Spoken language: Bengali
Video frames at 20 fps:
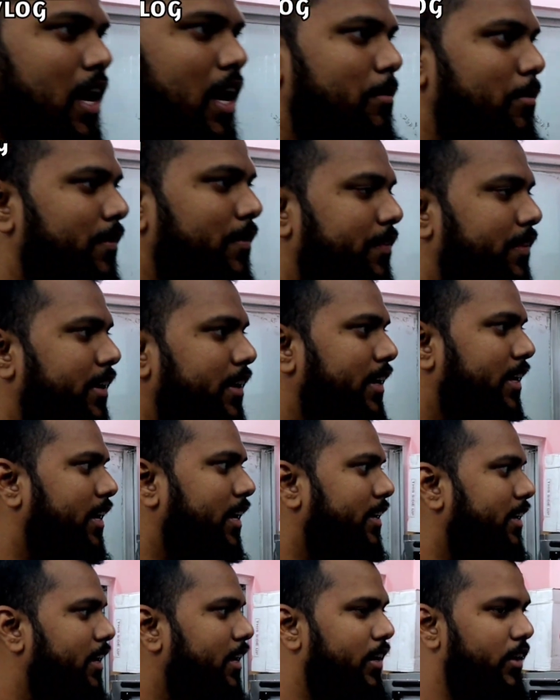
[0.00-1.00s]
তো আমাদের
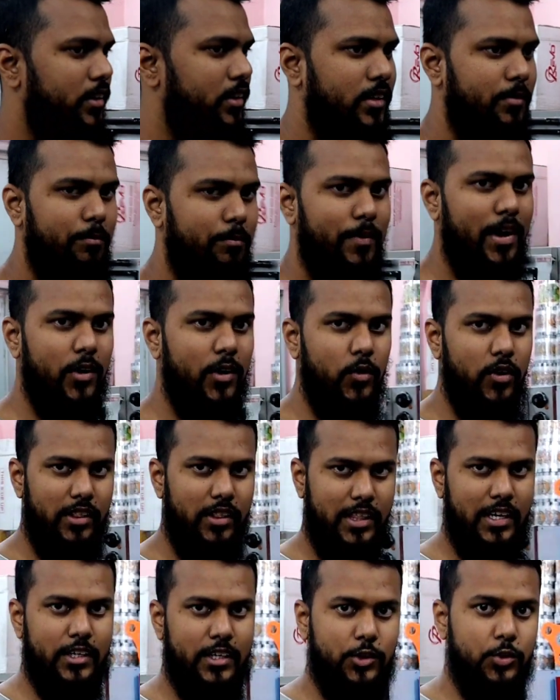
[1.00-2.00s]
এখানে ম্যানুয়াল
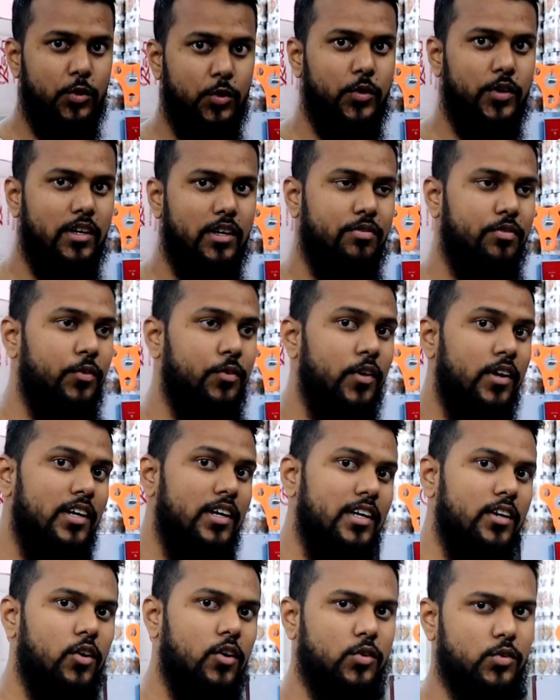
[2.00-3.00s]
থেকে শুরু করে
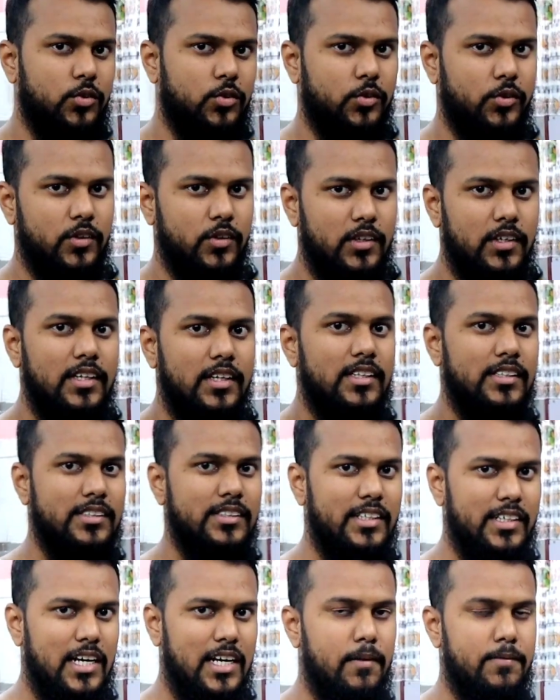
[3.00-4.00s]
ফুললি অটো আচ্ছা।
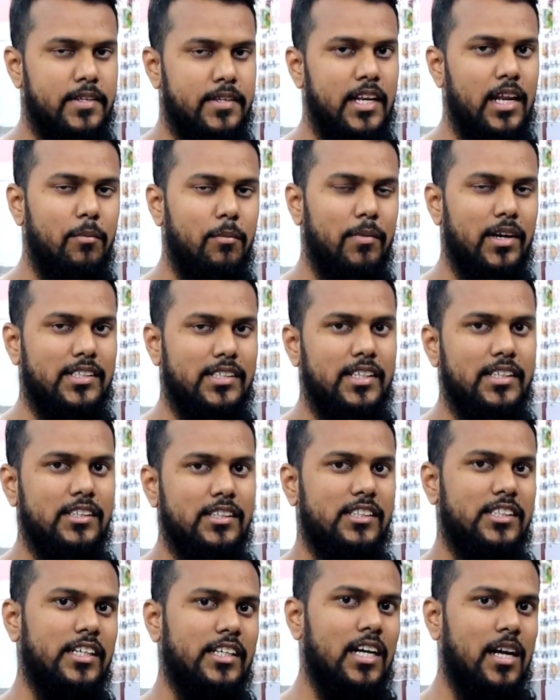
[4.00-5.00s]
যে কাপ সিলিং মেশিন
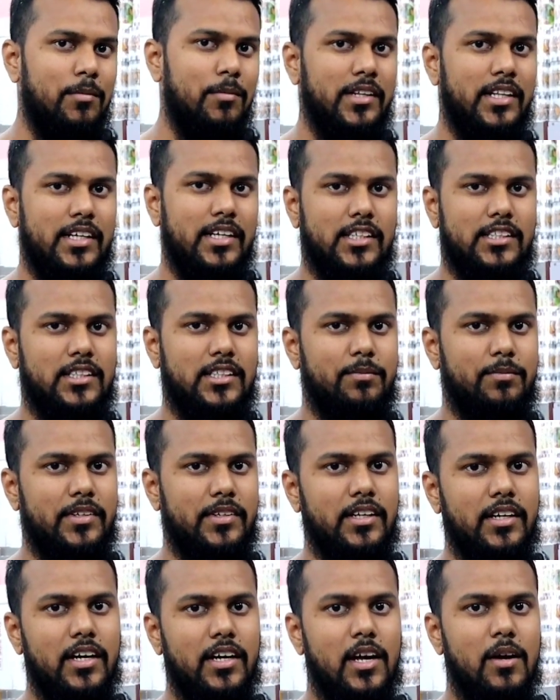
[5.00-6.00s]
সেটা আমাদের কাছে
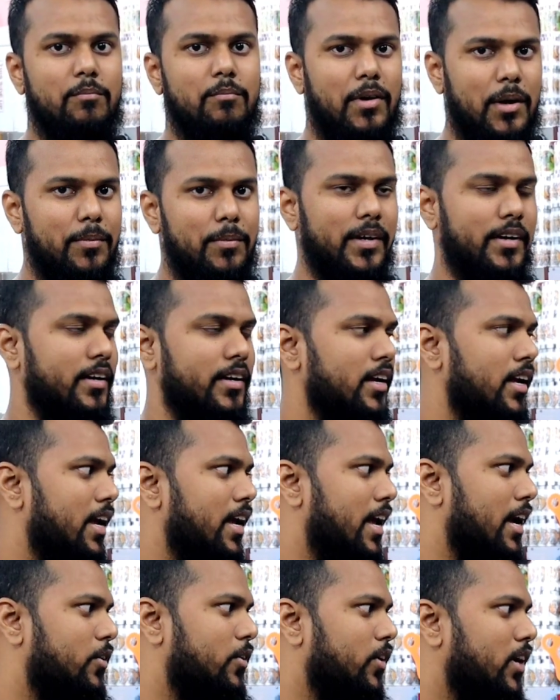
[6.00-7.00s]
আপনি পাবেন
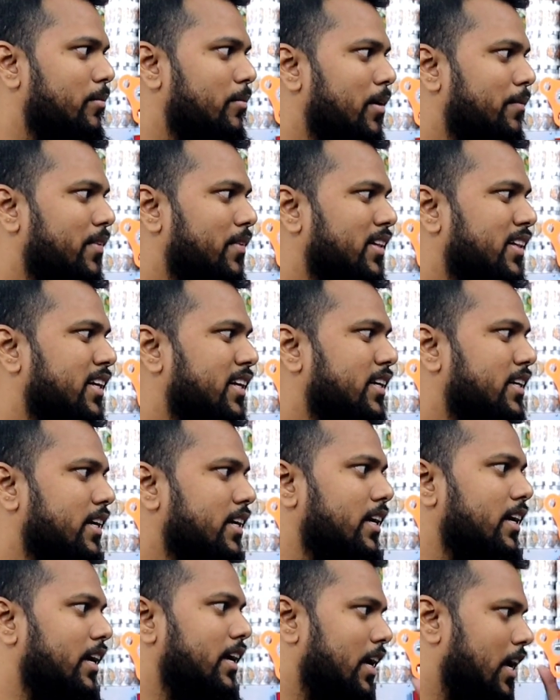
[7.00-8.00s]
আচ্ছা। এখন আমি
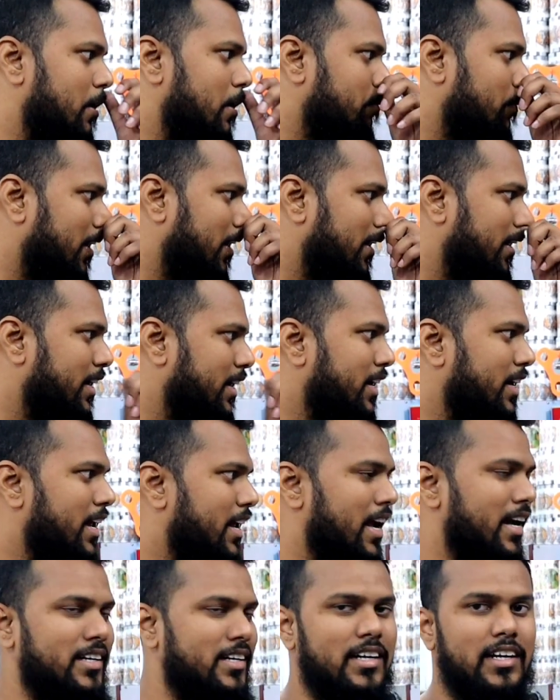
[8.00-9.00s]
আপনাদেরকে এই মালের
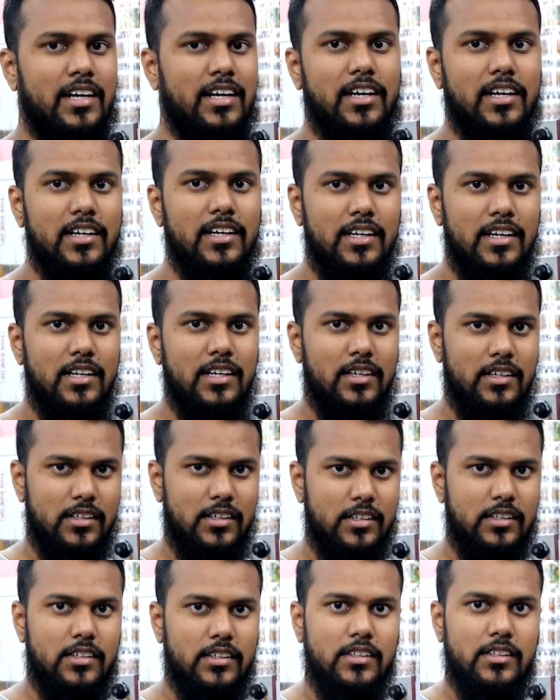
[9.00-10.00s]
একটা
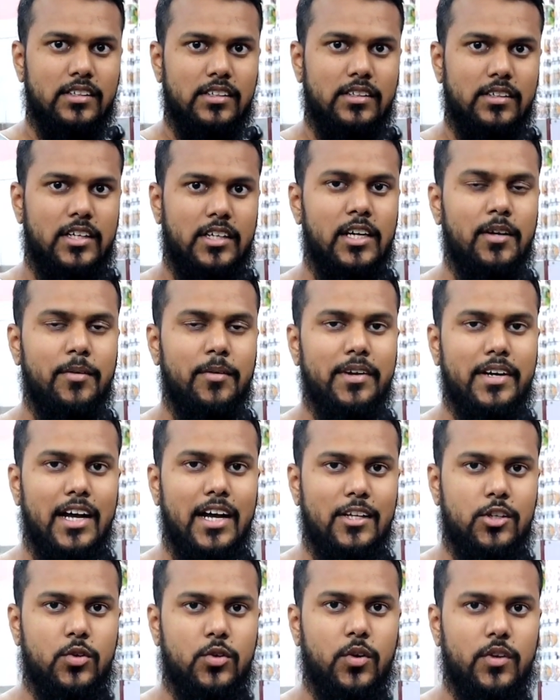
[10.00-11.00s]
কিভাবে
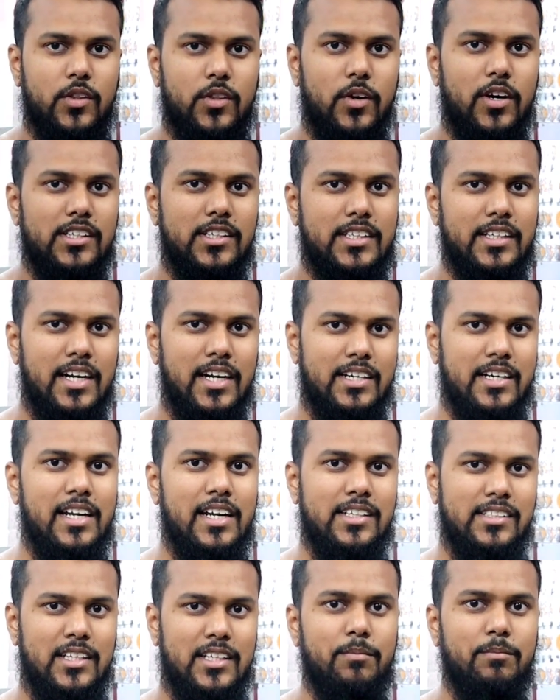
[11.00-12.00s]
কাজ করতে হয় সেটা একটা
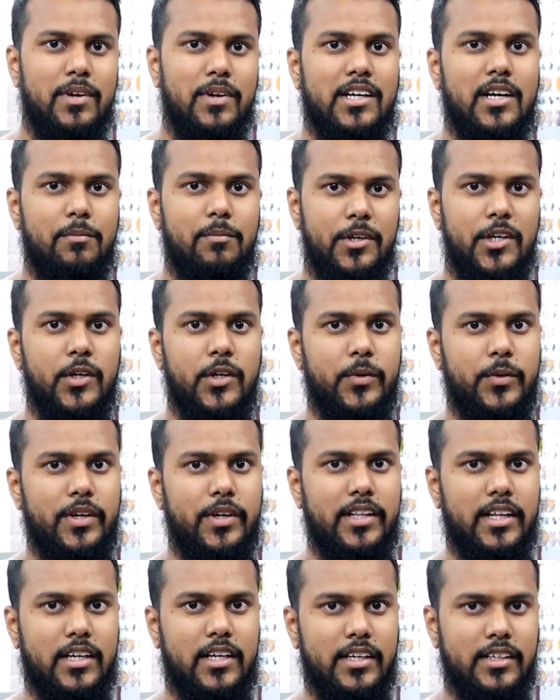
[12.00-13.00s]
এক্সাম্পল একটা ভিডিও
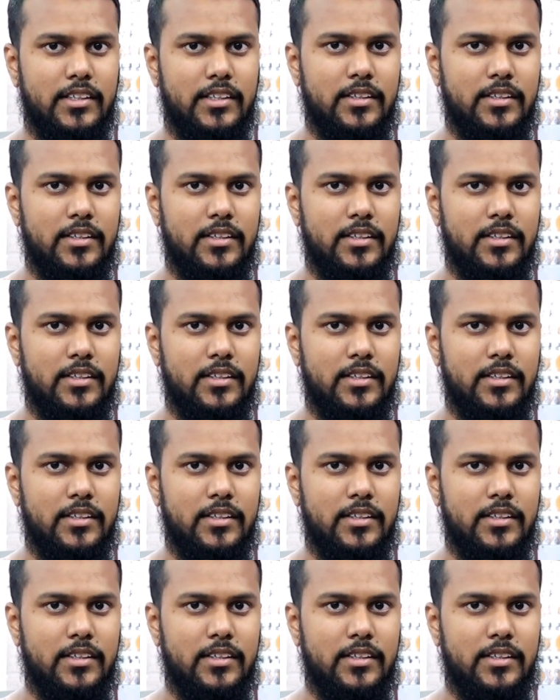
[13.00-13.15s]
করে দেখা